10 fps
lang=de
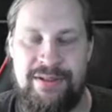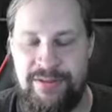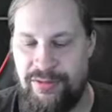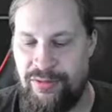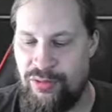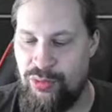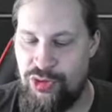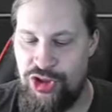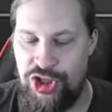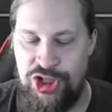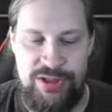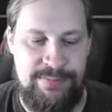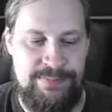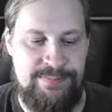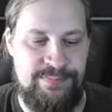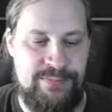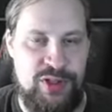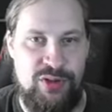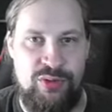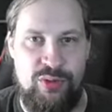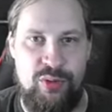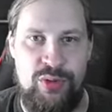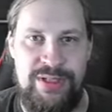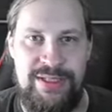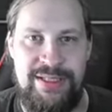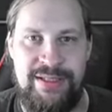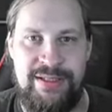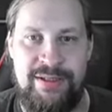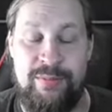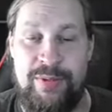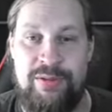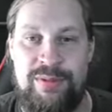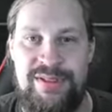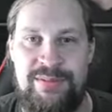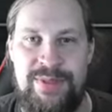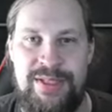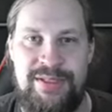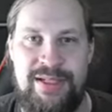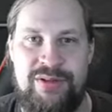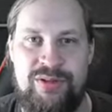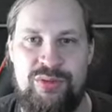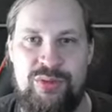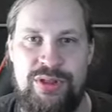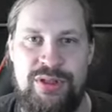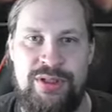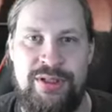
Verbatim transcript: Rouge und Wyvern Symbiot, auch cool.